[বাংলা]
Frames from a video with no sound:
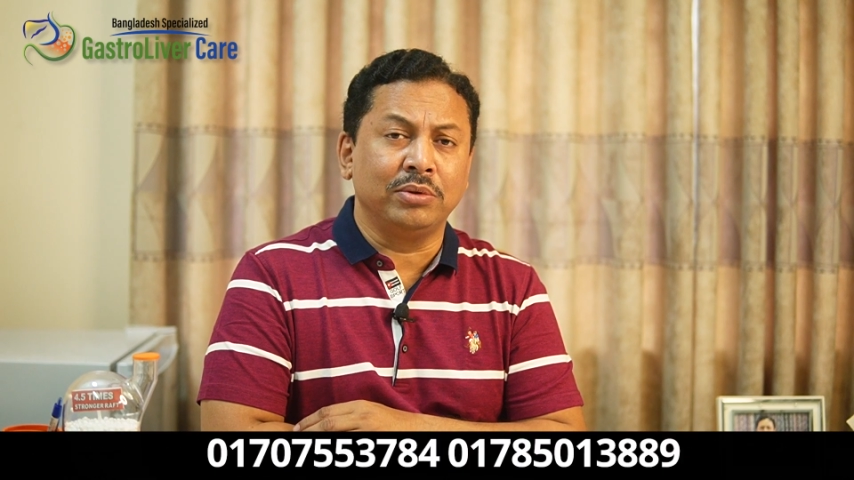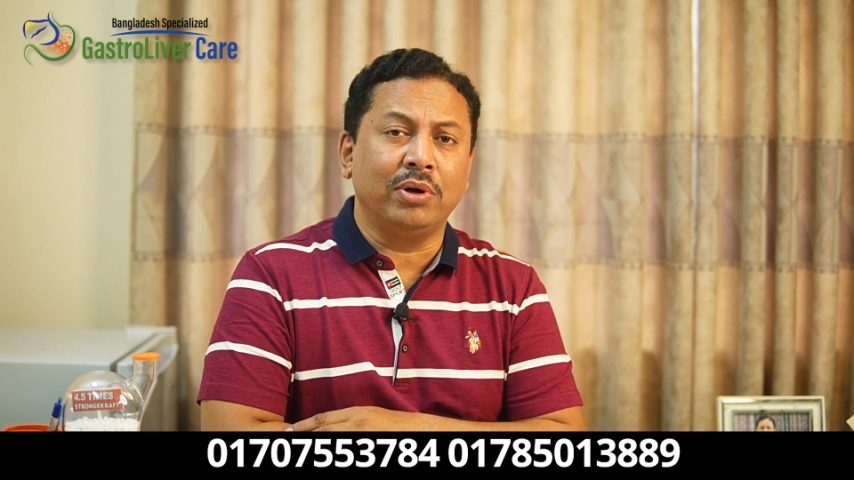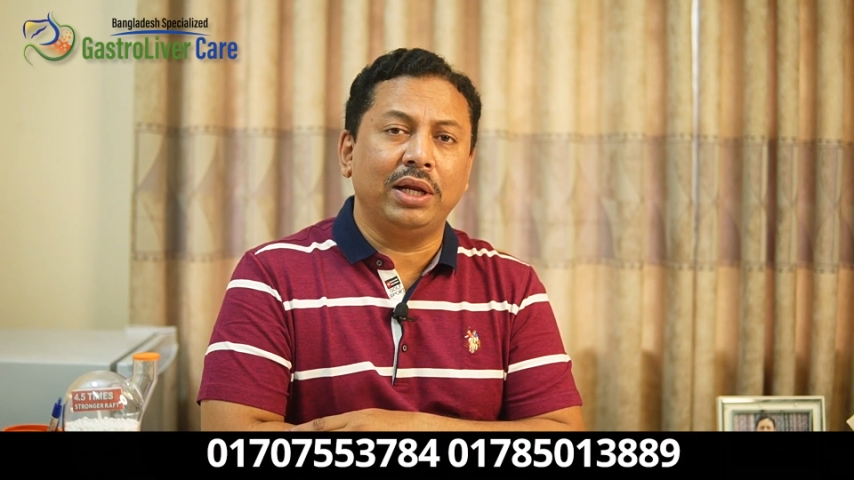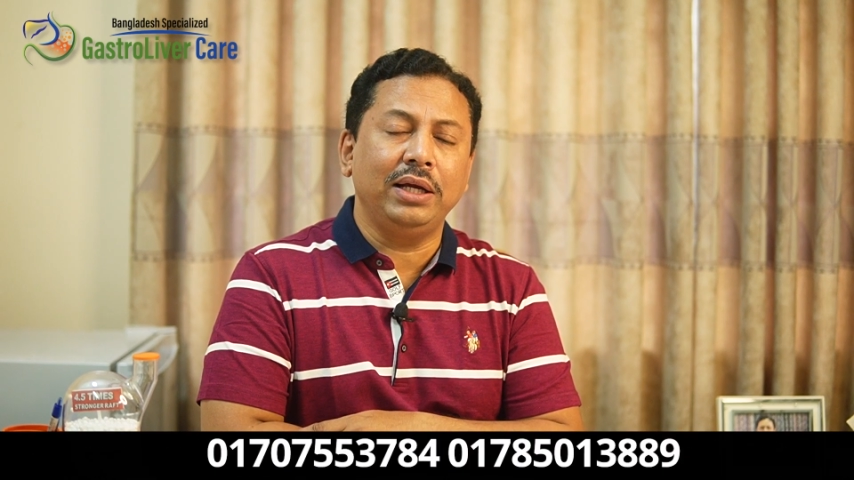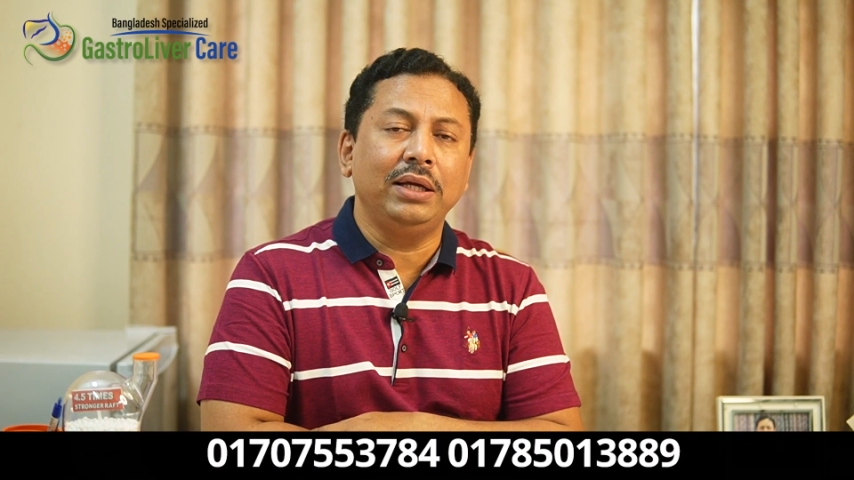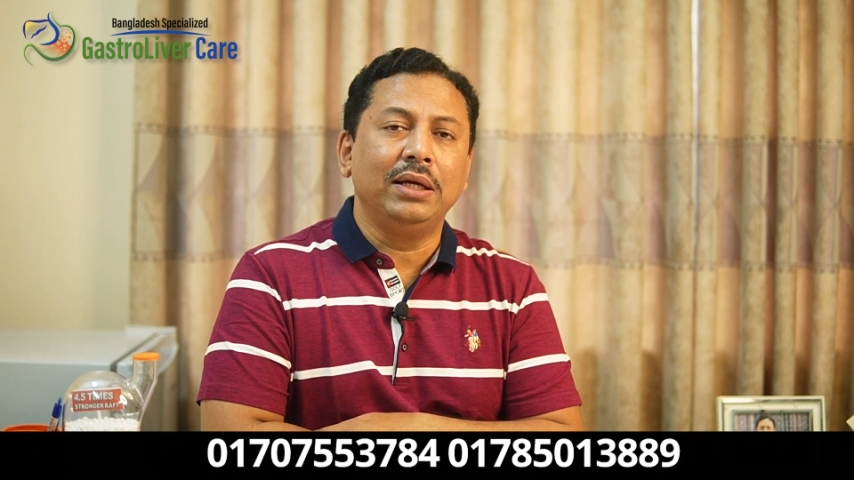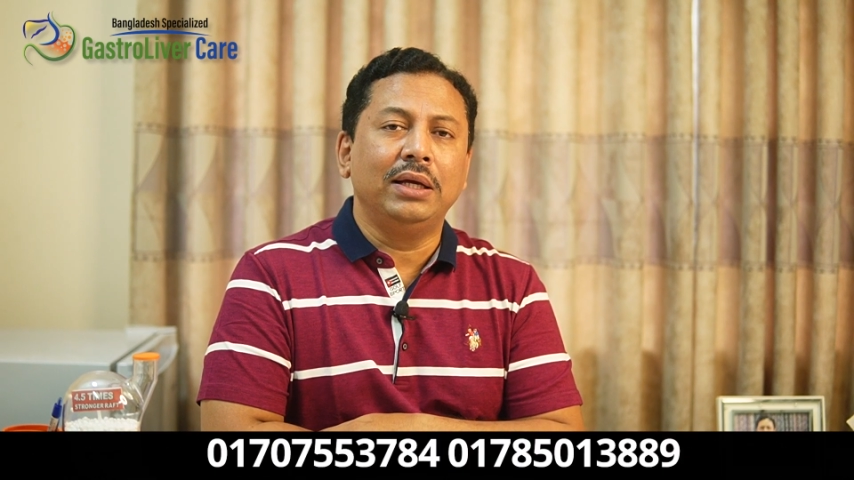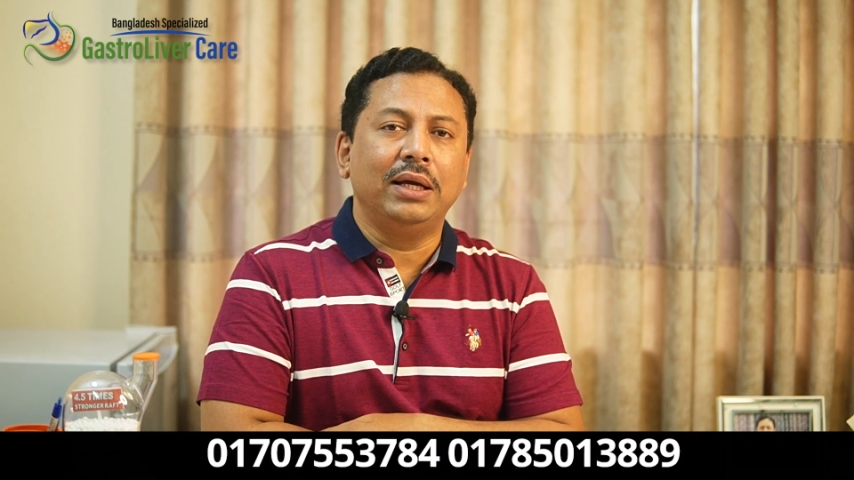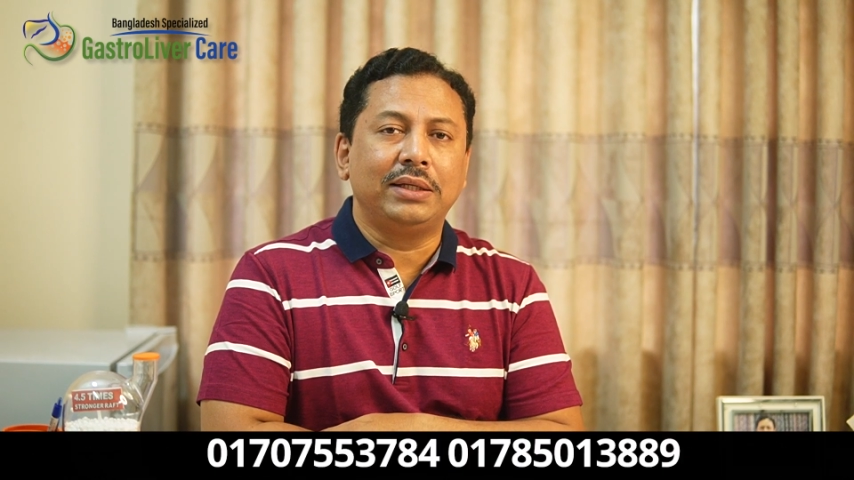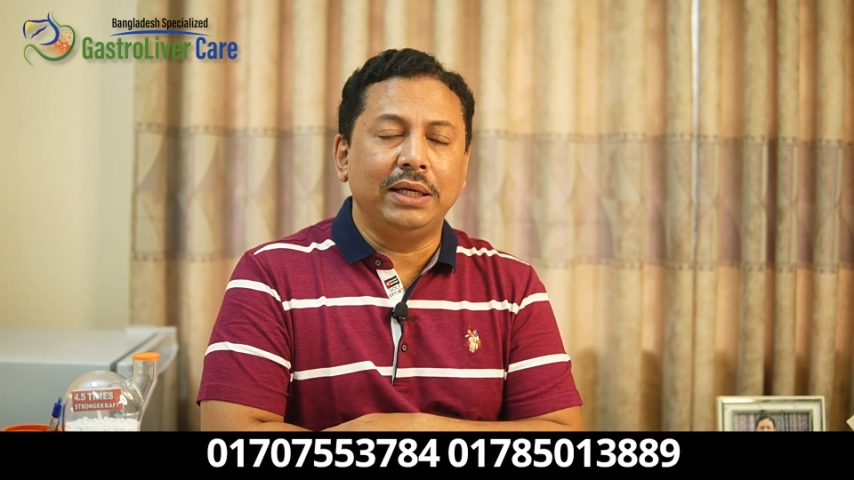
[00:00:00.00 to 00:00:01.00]
গলায়
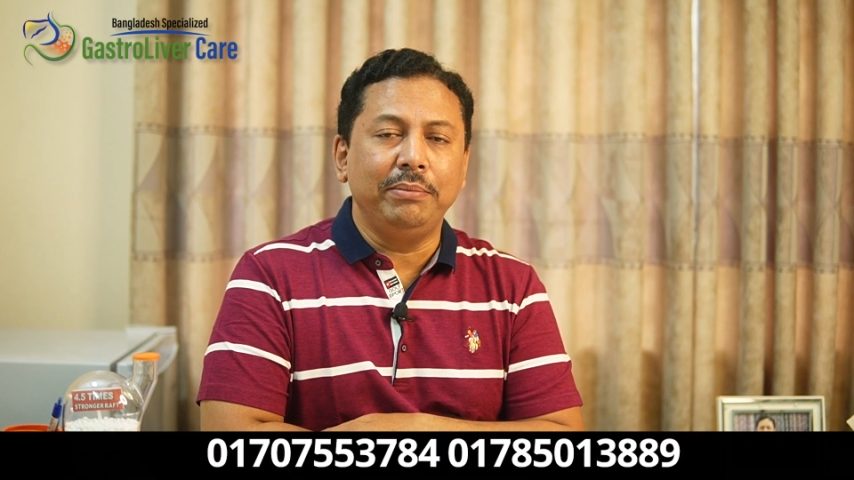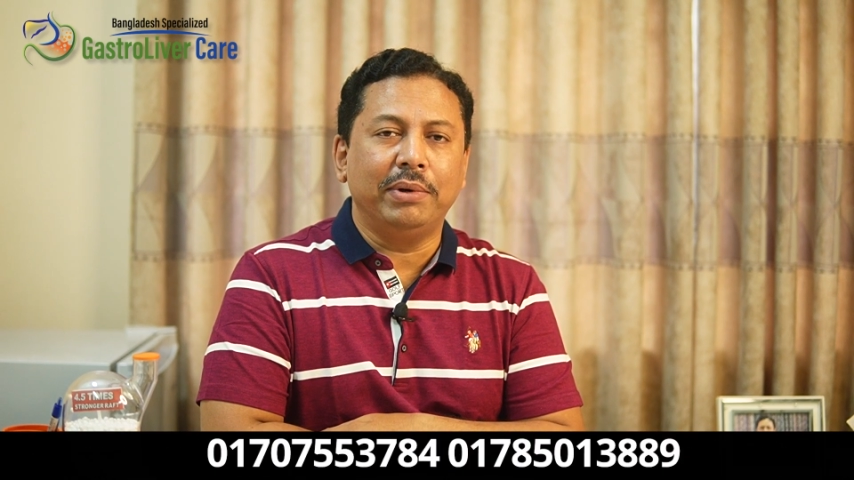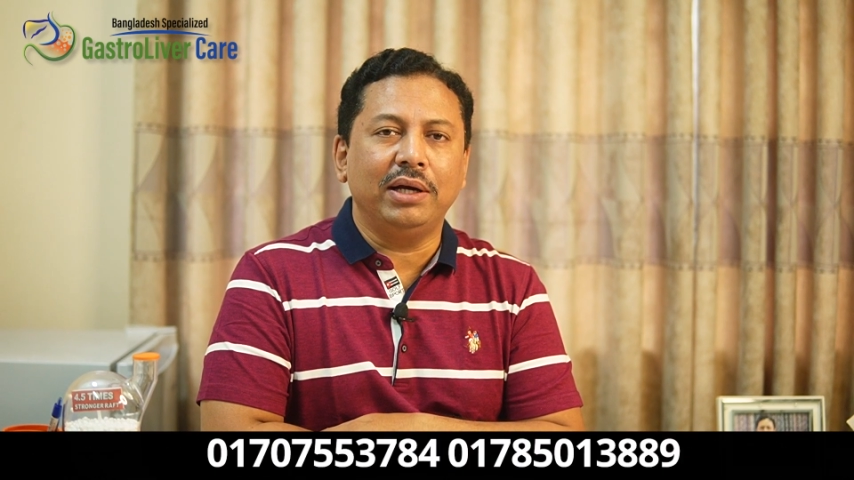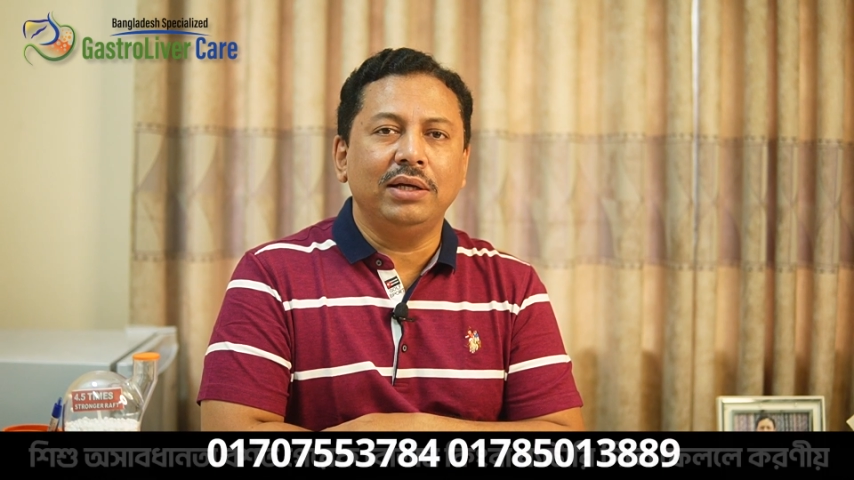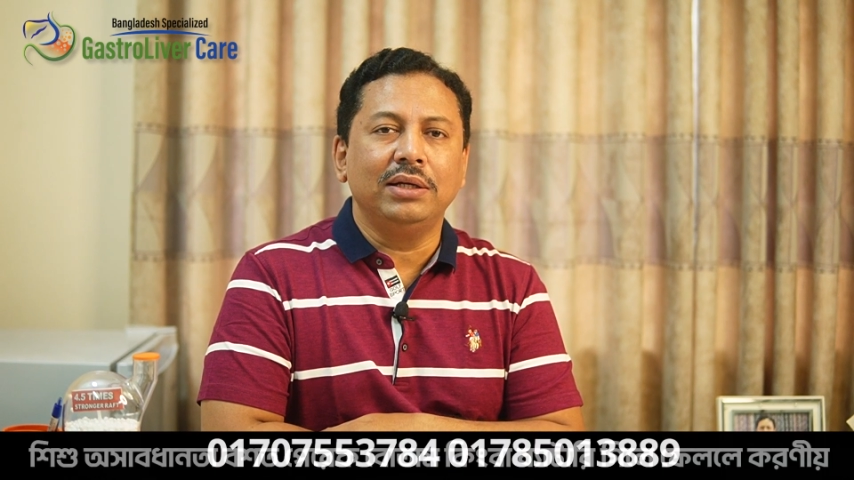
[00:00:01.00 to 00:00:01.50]
কিংবা